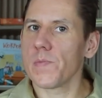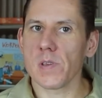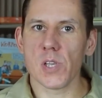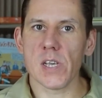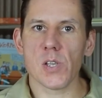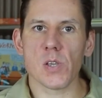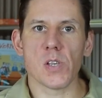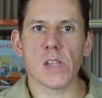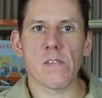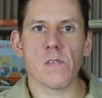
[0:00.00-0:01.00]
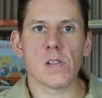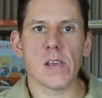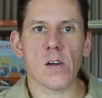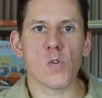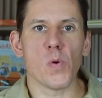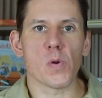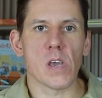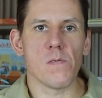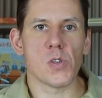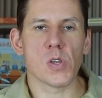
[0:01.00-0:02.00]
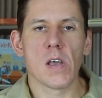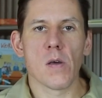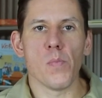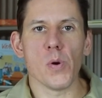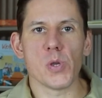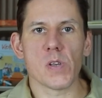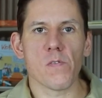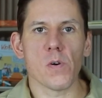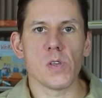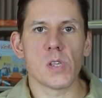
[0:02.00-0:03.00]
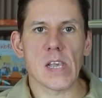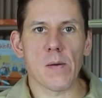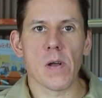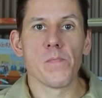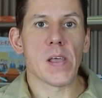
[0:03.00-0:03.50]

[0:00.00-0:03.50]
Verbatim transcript: Gdzieś, gdzie nawet Jakub Olkiewicz boi się wchodzić sam.